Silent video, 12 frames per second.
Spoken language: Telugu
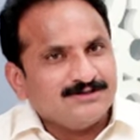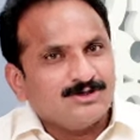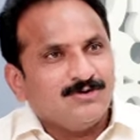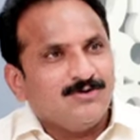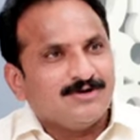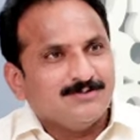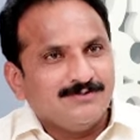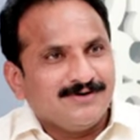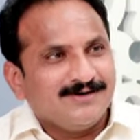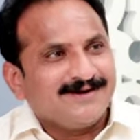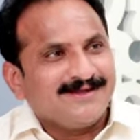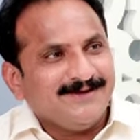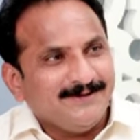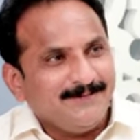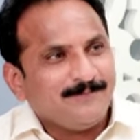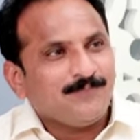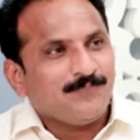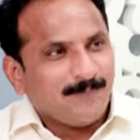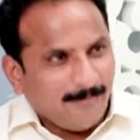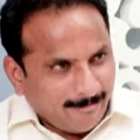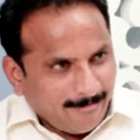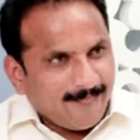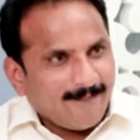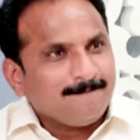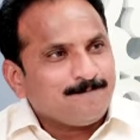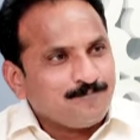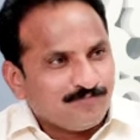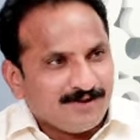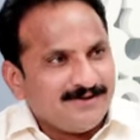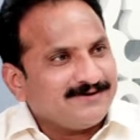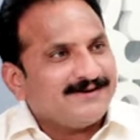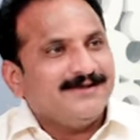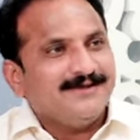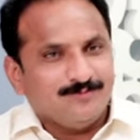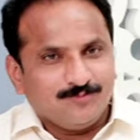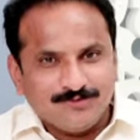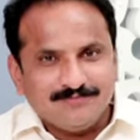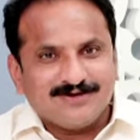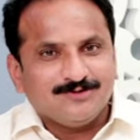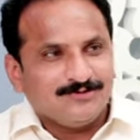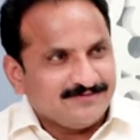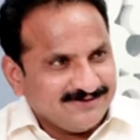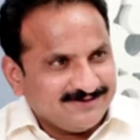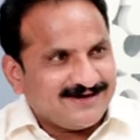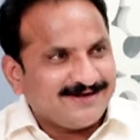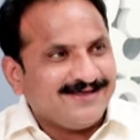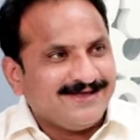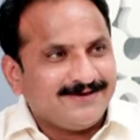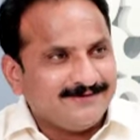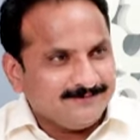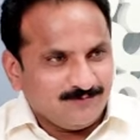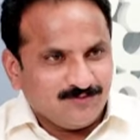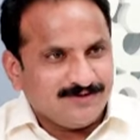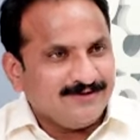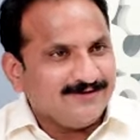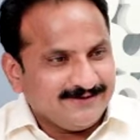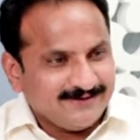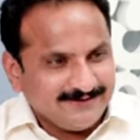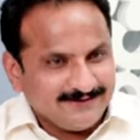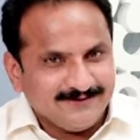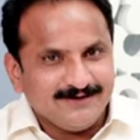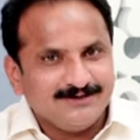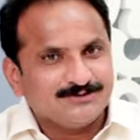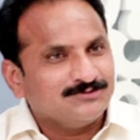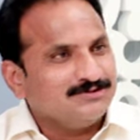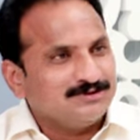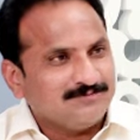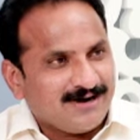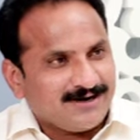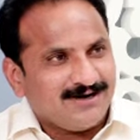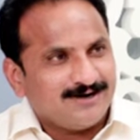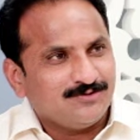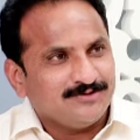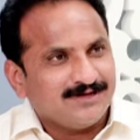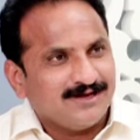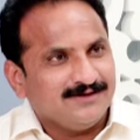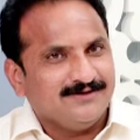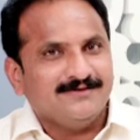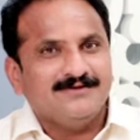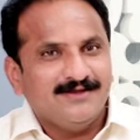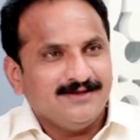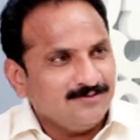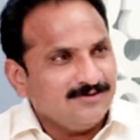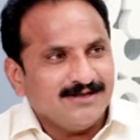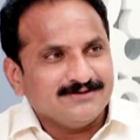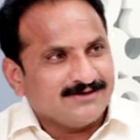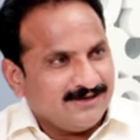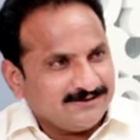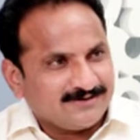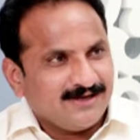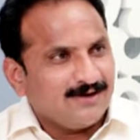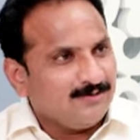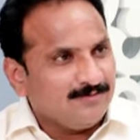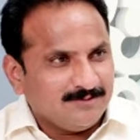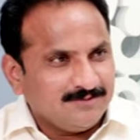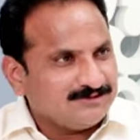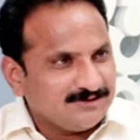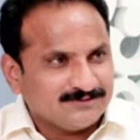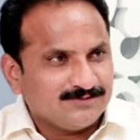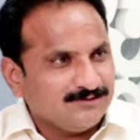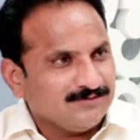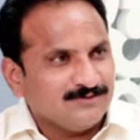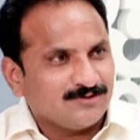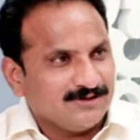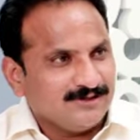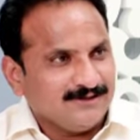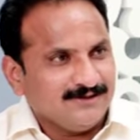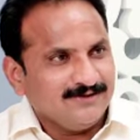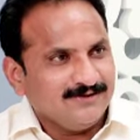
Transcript: రాజకీయం అంటే వాళ్ళ వైఫ్ వైఫ్ సర్పంచ్ ఉంది అంటే ఇప్పుడు మనం ఇక్కడ లేడీస్ గురించి మాట్లాడకూడదు కానీ విలేజ్ రాజకీయాల్లో మా మిస్సెస్ గృహిణి